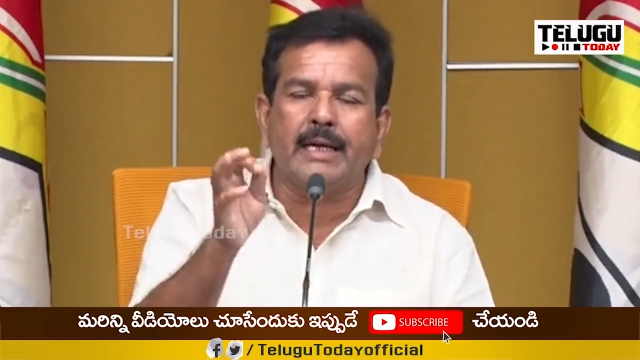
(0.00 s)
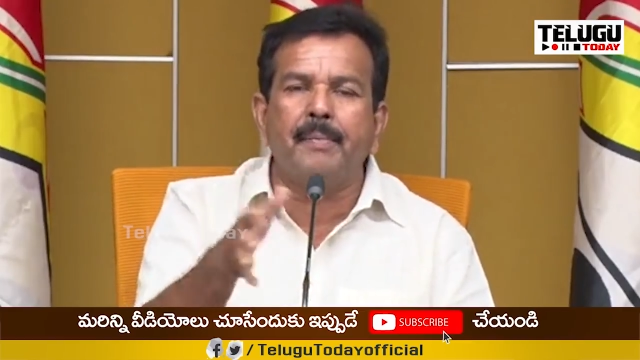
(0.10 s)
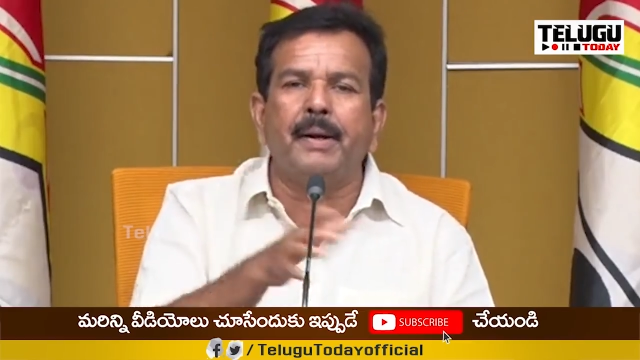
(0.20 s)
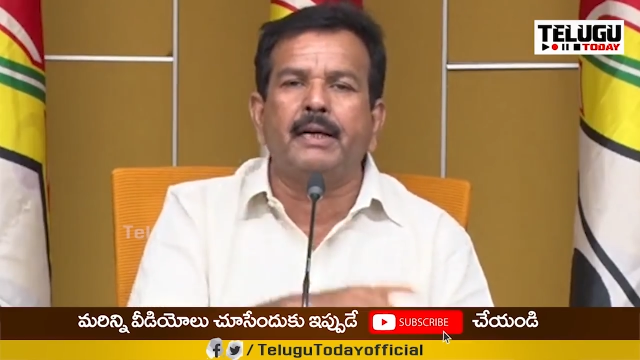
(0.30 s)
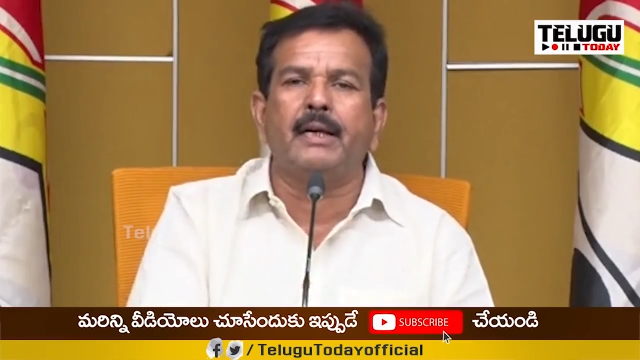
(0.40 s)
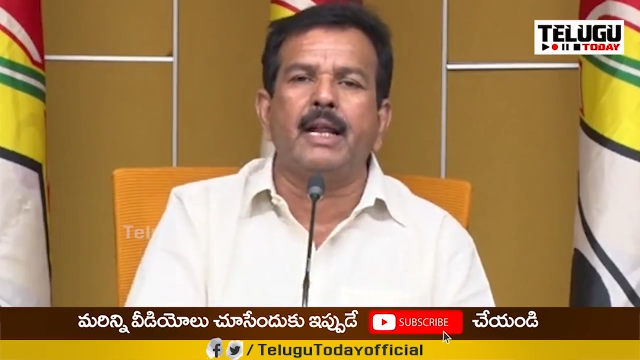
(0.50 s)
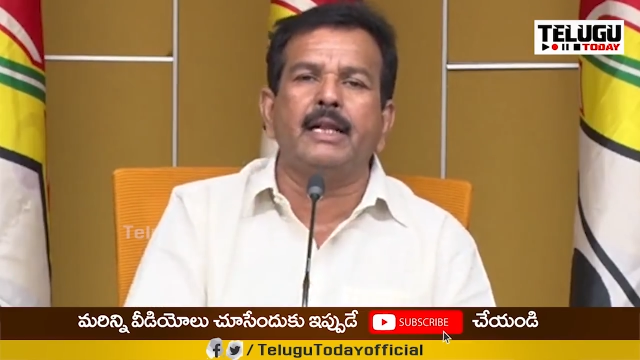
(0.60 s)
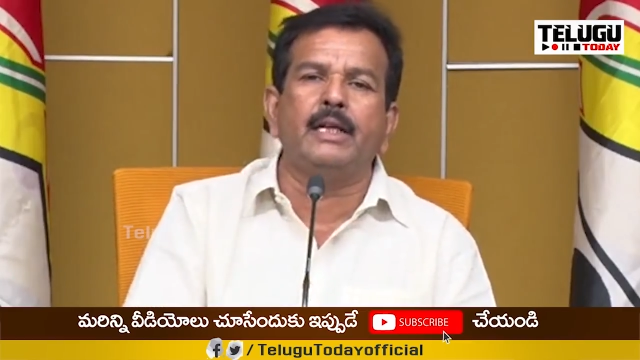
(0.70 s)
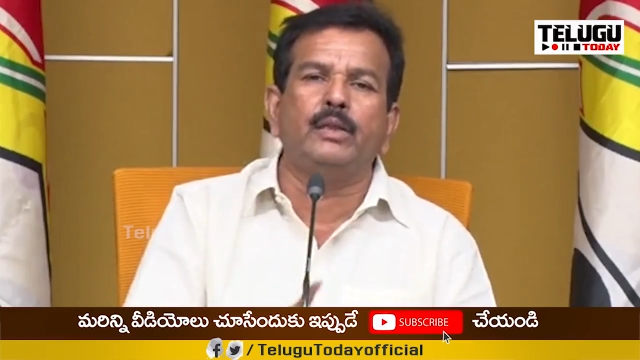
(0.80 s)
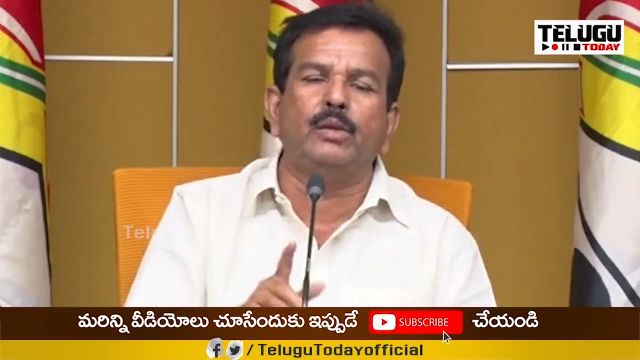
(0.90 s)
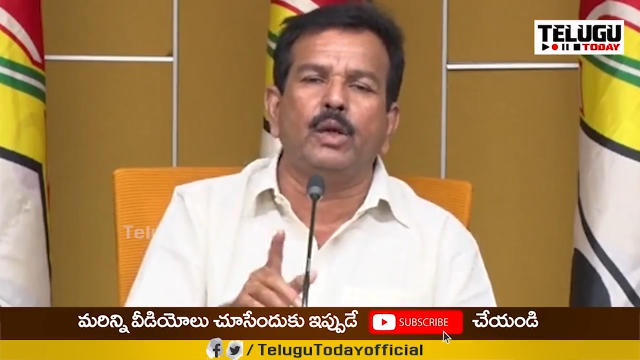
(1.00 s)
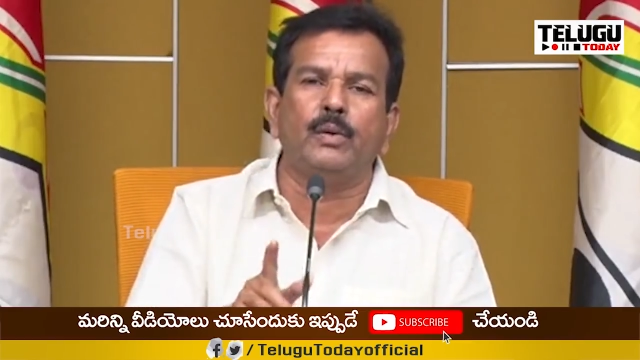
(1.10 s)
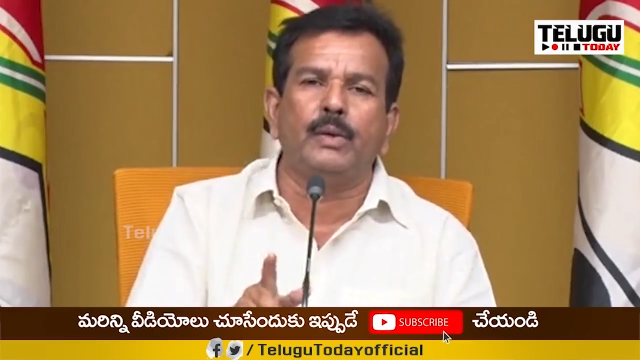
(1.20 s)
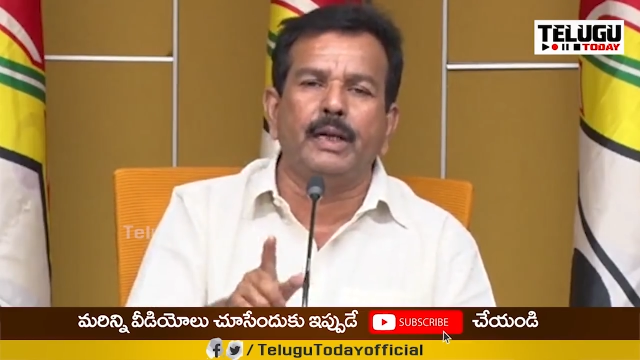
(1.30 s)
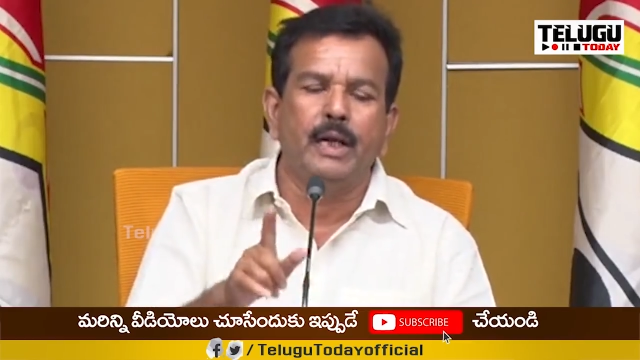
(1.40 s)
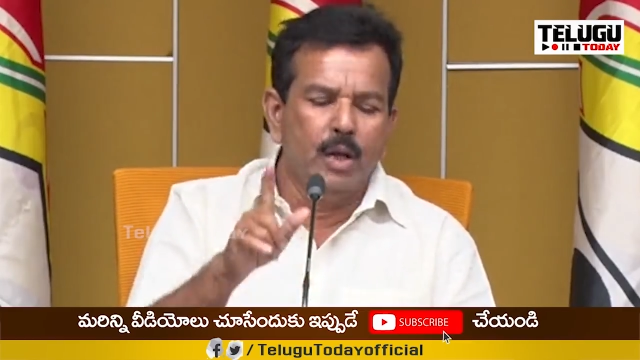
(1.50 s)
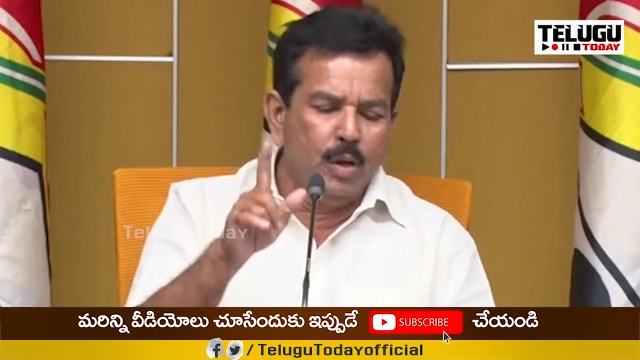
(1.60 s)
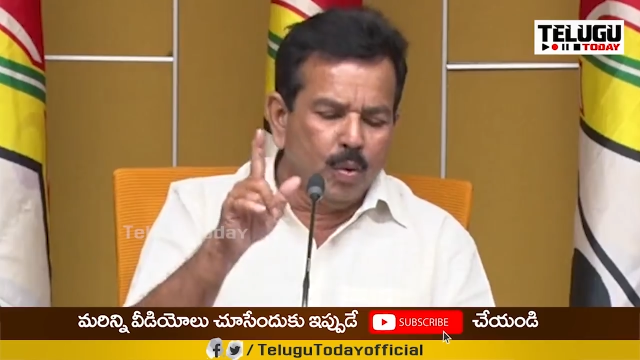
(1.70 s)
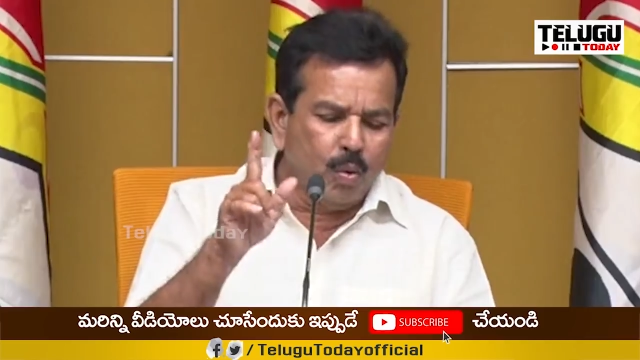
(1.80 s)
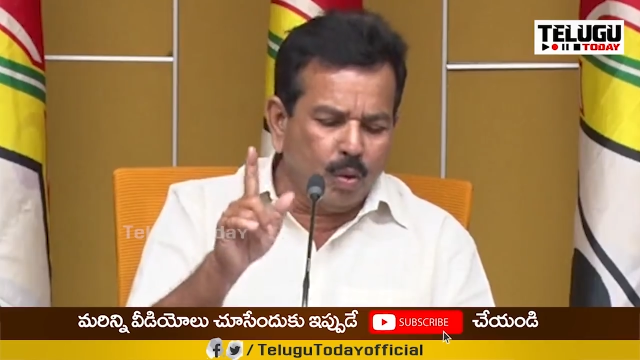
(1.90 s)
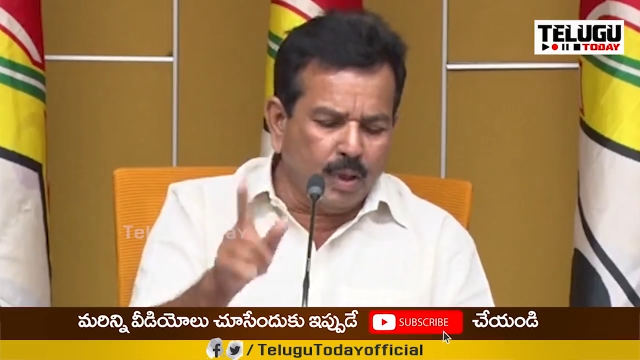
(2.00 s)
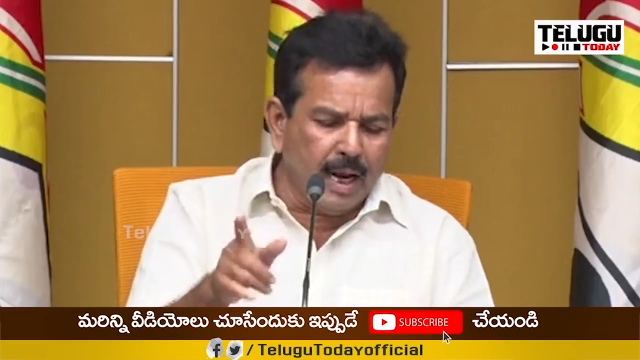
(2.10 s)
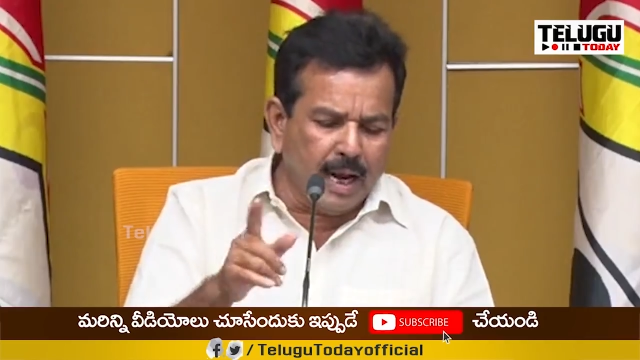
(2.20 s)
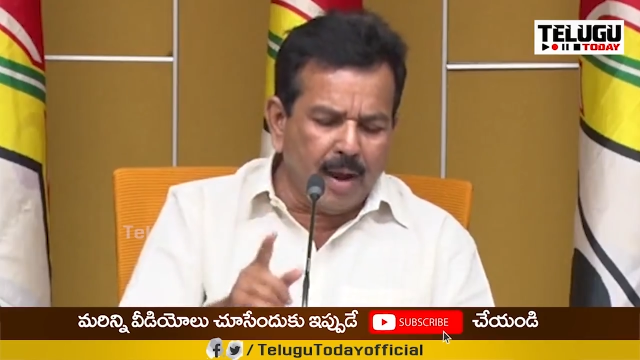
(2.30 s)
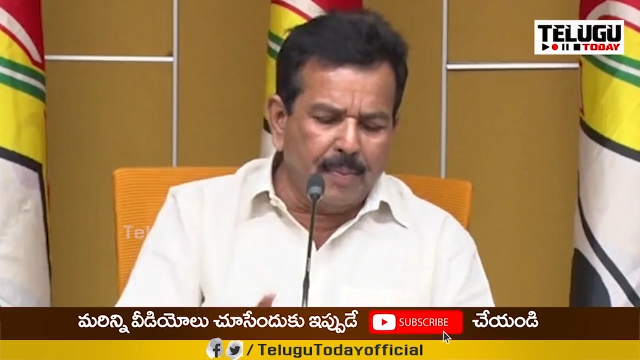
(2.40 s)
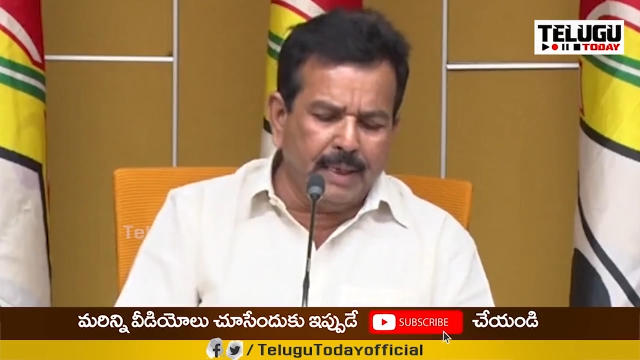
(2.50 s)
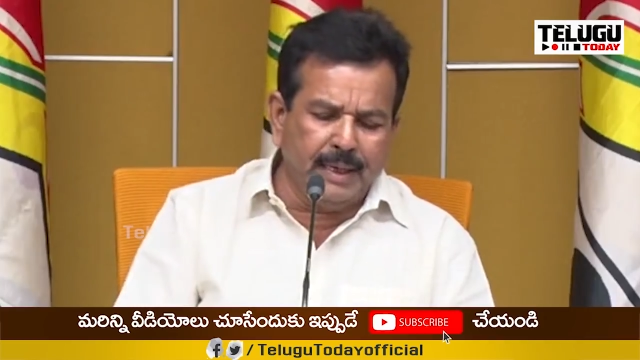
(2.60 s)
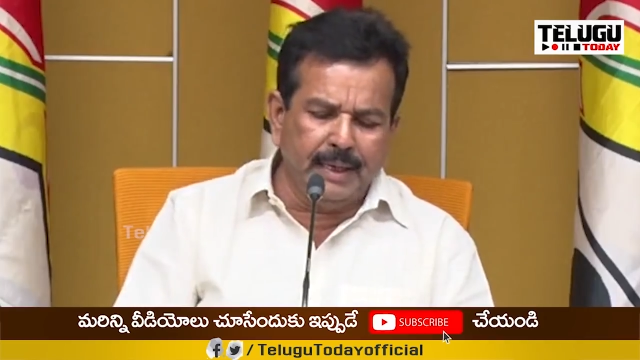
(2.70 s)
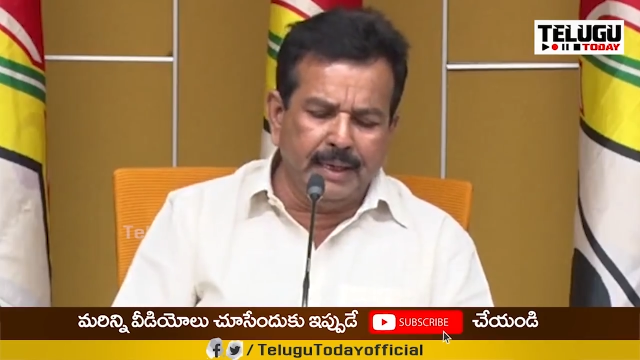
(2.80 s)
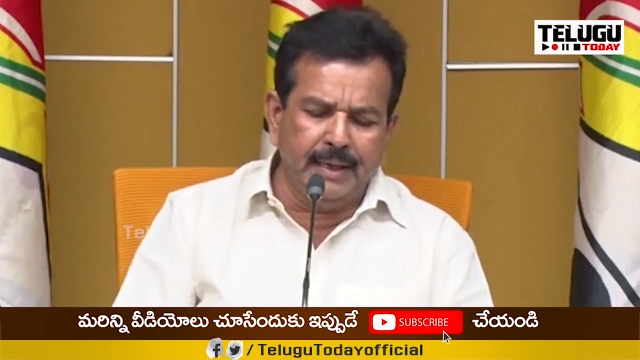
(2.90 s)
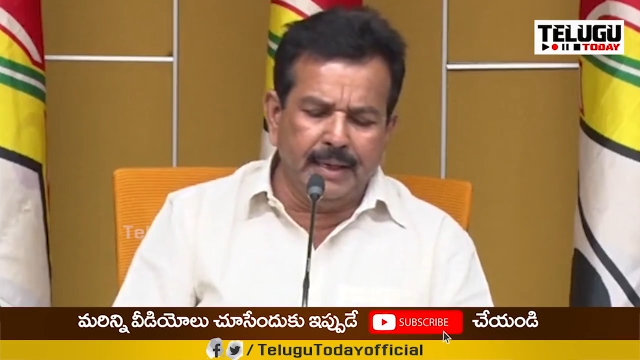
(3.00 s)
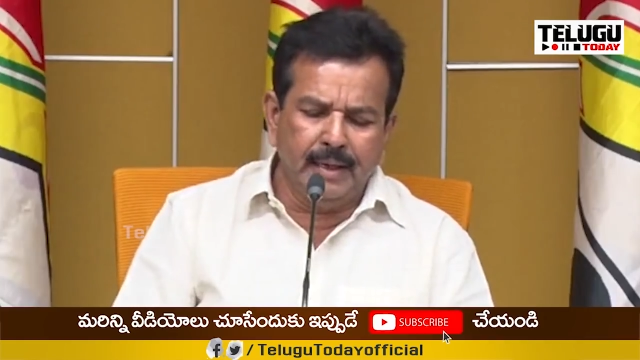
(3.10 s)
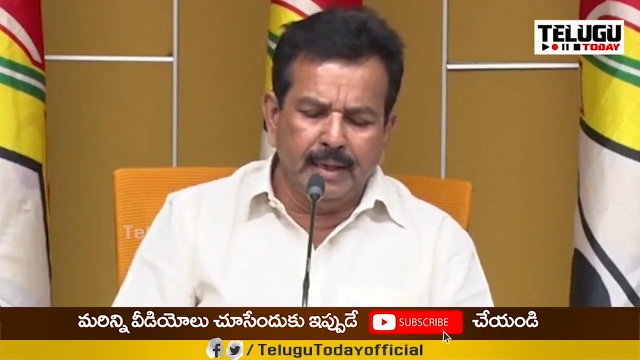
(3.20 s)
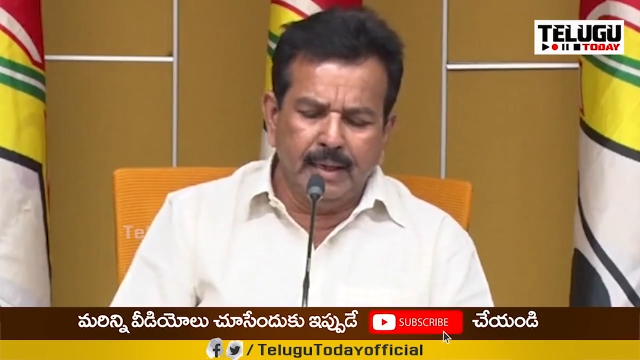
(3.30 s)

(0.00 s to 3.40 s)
కట్టబెట్టడానికి వేస్తున్నటువంటి కుట్ర కాబట్టి